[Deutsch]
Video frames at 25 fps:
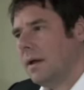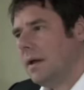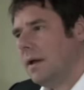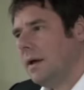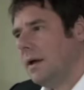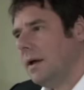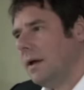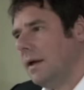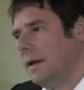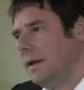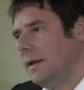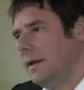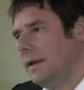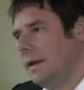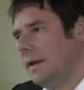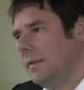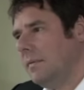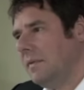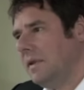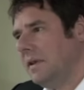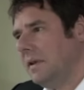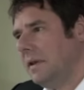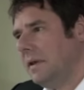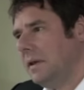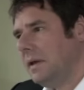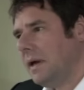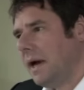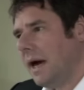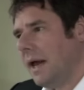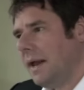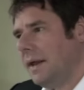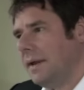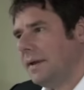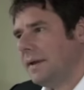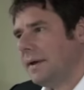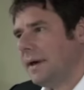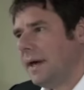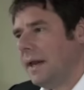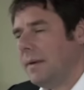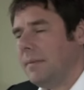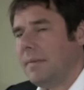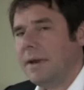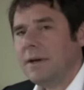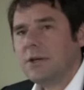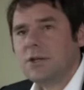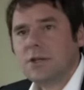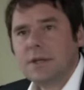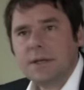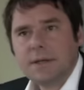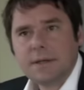äh, in dem sie andere
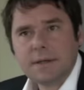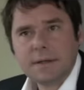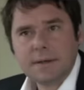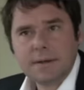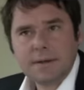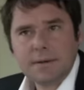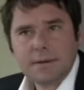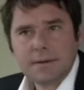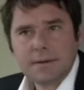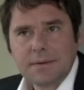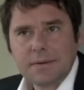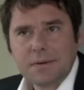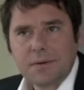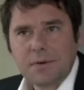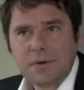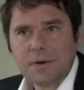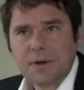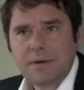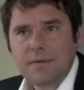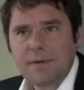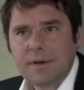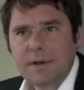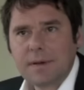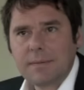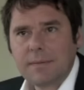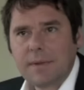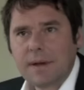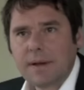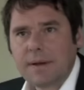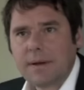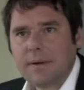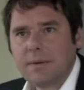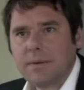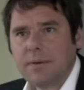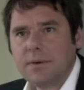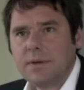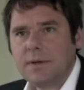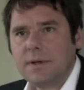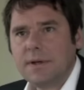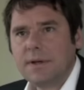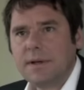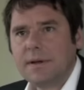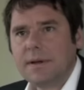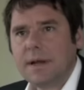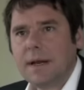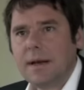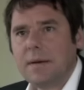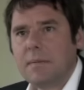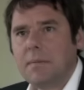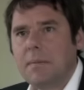entmenschlichen und gewissermaßen durch
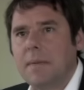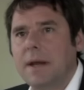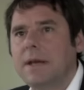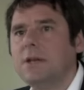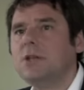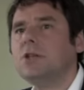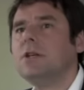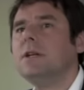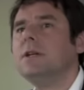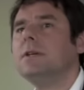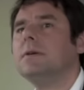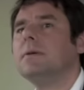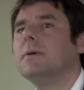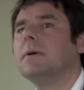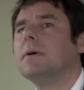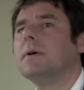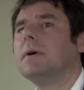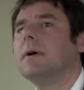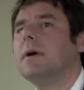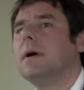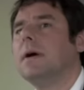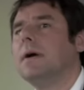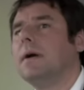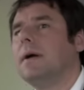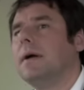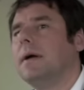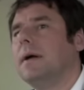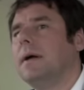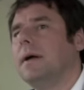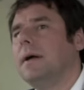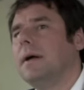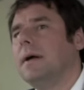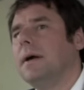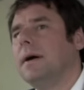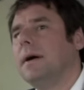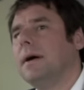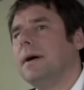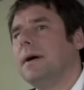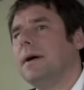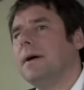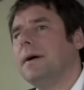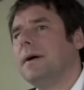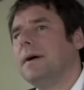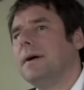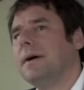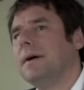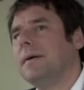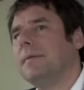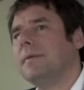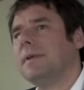diese Entmenschlichung äh,
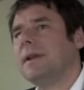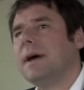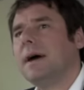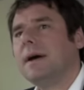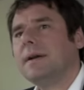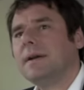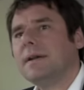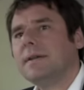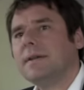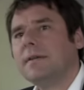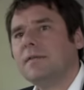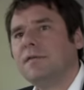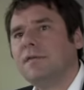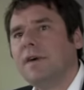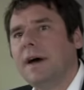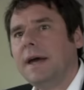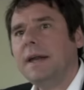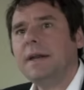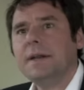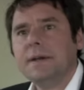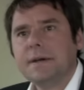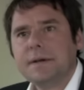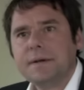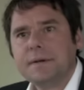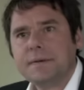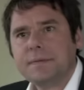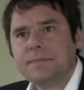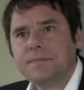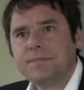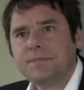ähm, sagen, das sind Feinde.